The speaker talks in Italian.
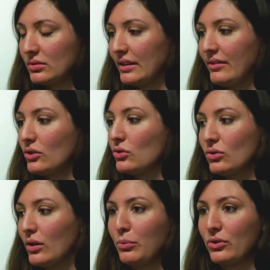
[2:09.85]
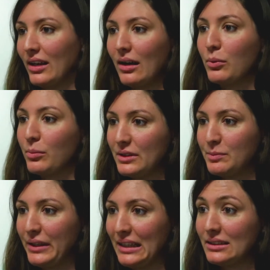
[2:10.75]
che vengono a portare la propria
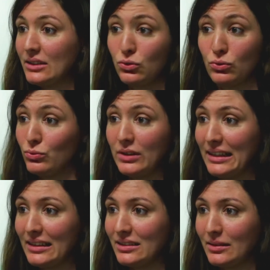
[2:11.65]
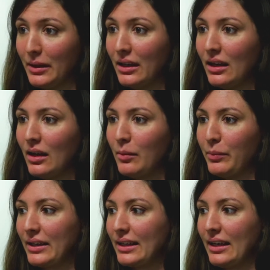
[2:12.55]
esperienza sono utilissime
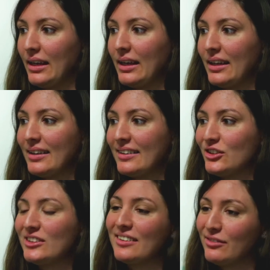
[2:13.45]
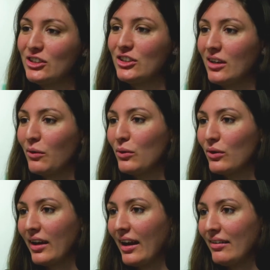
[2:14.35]
perché ci si avvicina a quello
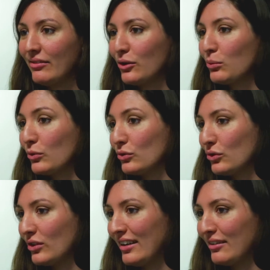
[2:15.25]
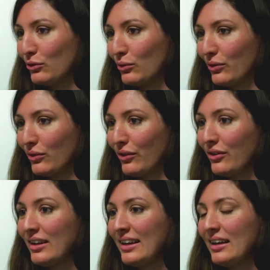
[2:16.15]
che è il vero mondo del lavoro no?